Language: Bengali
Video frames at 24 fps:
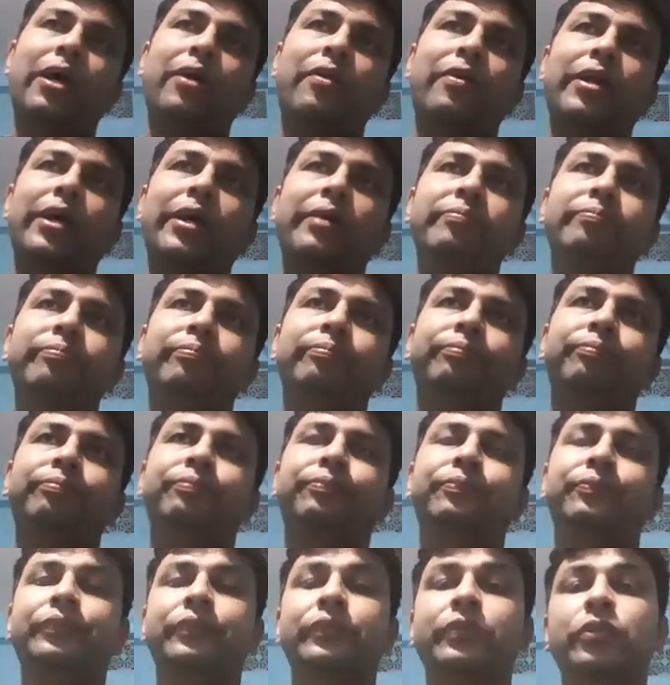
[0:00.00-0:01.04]
ধারণা
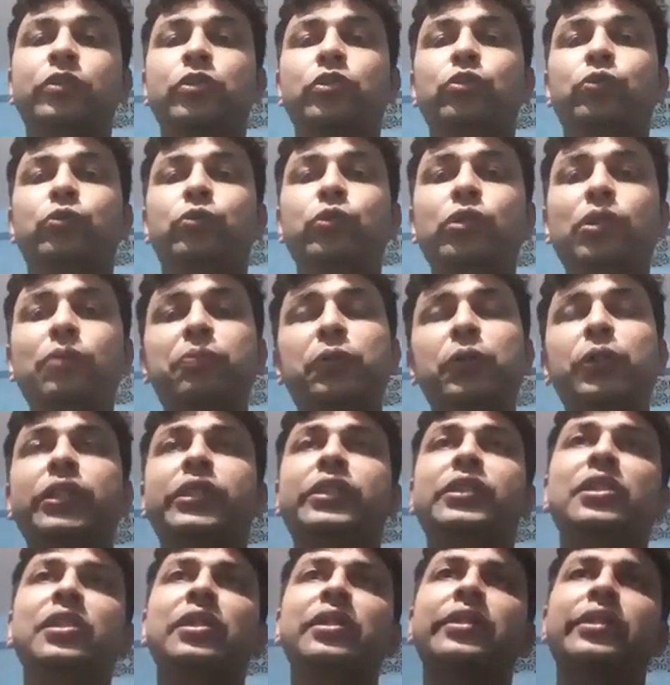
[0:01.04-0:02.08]
উনি
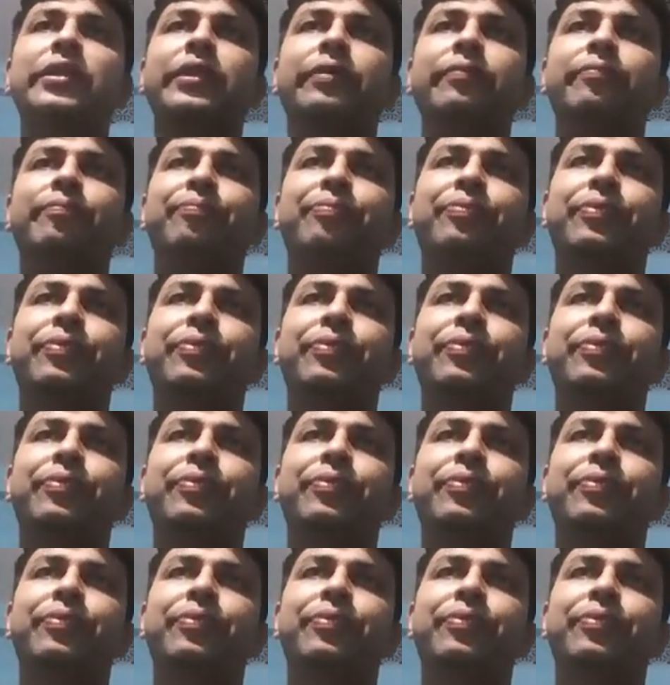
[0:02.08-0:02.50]
বলেছিলেন যে